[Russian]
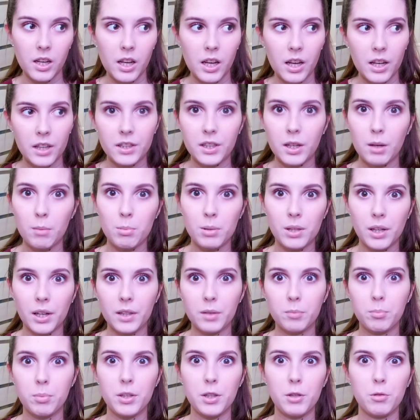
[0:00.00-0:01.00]
этап
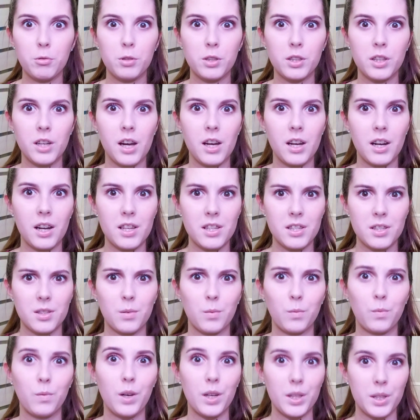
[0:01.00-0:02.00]
Гран-при. У них как раз
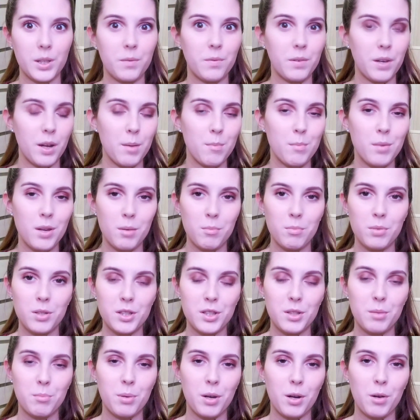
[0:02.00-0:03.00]
в это время
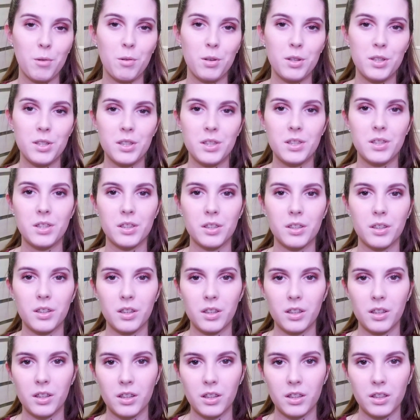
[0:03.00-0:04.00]
обычно проходит
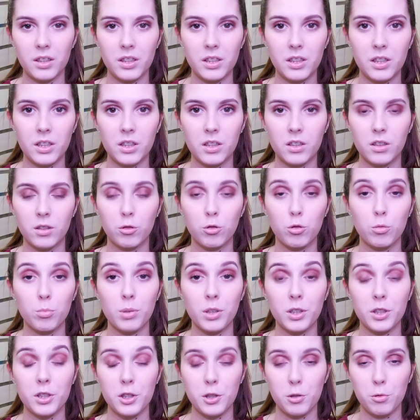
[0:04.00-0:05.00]
э, их
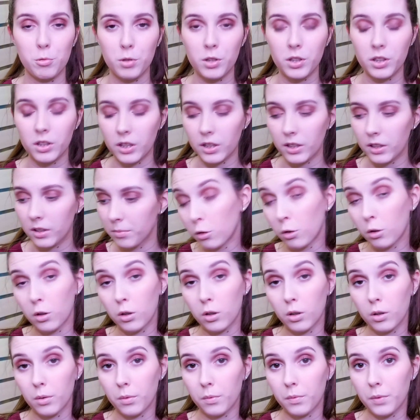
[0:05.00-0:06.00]
Кубок Дерюгиной.
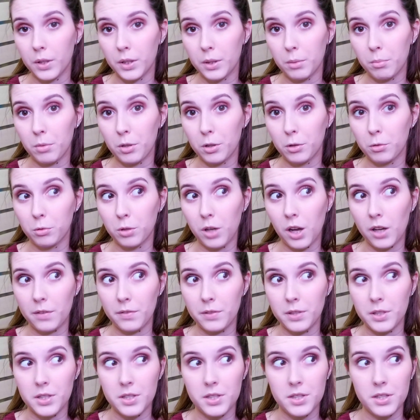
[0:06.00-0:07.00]
Но в этом году, как
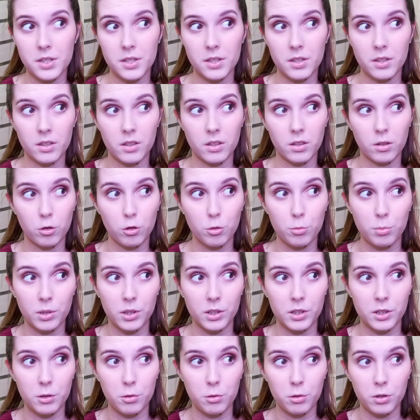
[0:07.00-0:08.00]
видите,
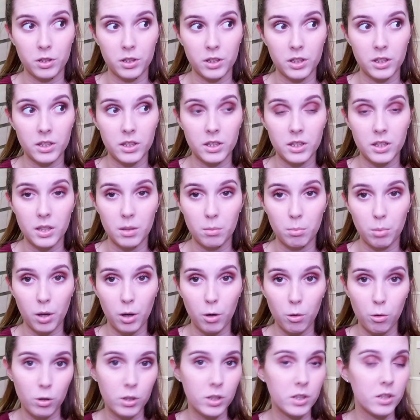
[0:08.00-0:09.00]
Кубок Дерюгиной не
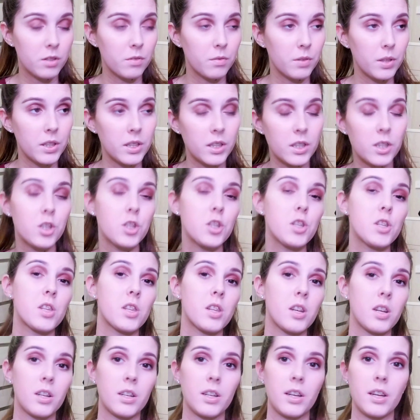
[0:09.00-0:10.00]
проходит в этих
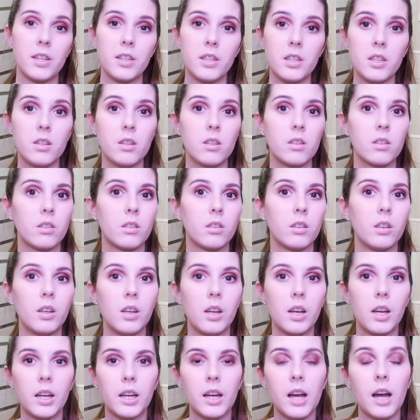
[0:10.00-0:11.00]
числах, и они,
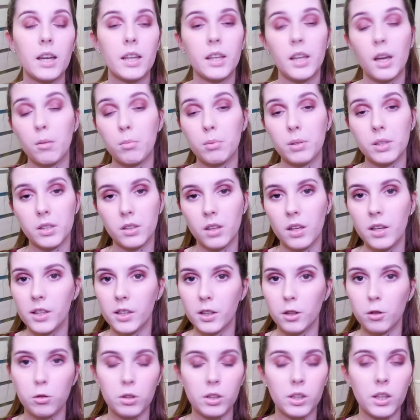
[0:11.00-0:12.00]
как я поняла,
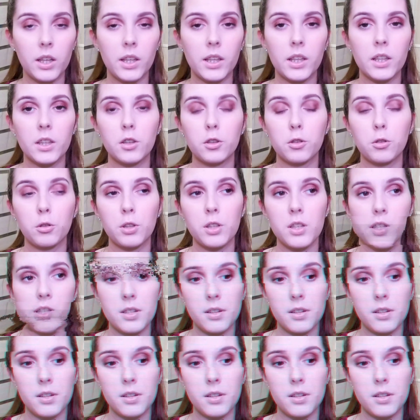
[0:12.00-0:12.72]
едут на какие-то другие